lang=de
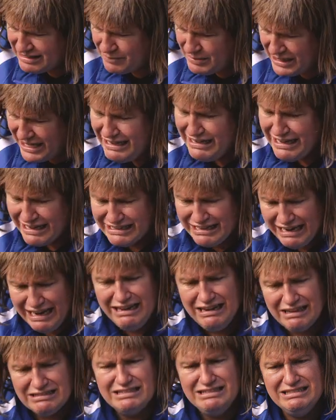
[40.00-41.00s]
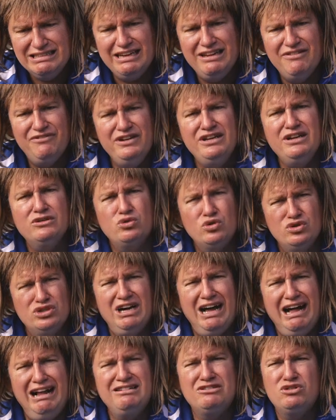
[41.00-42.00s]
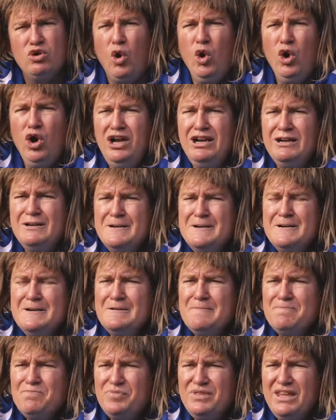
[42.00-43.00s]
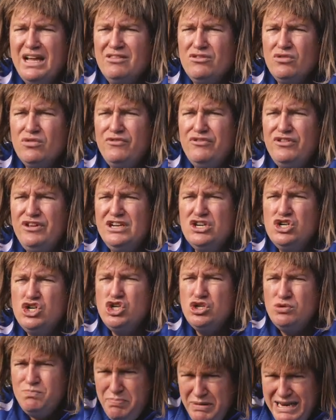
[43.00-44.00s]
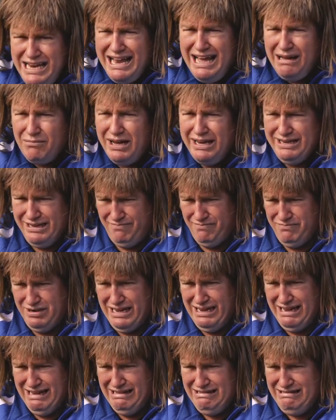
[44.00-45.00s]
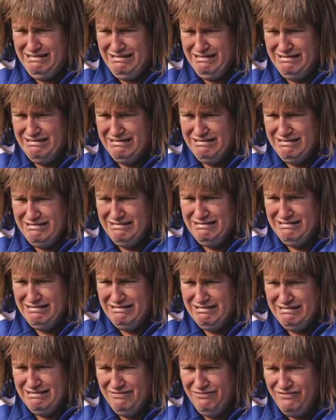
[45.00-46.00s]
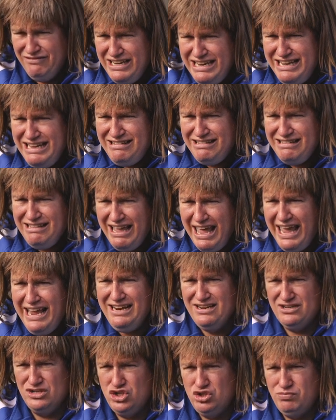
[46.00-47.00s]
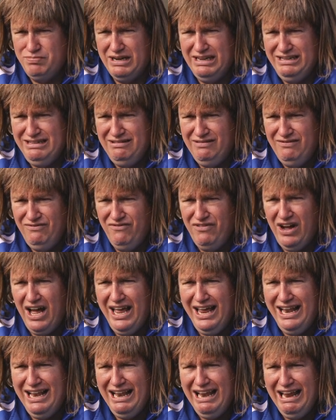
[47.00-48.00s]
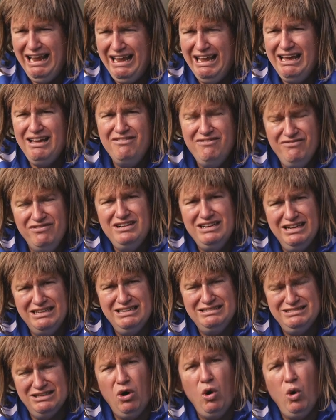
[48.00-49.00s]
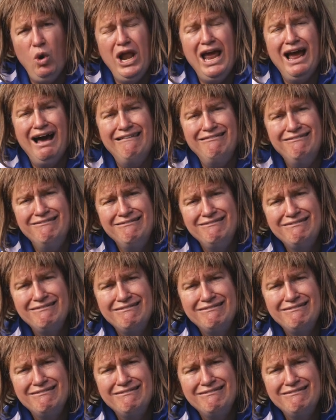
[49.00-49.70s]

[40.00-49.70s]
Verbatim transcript: Dabei, der Kane hat gesagt, er findet das total toll, dass so viele Spieler bei den Bayern fließend Englisch sprechen, weil er will das jetzt auch lernen.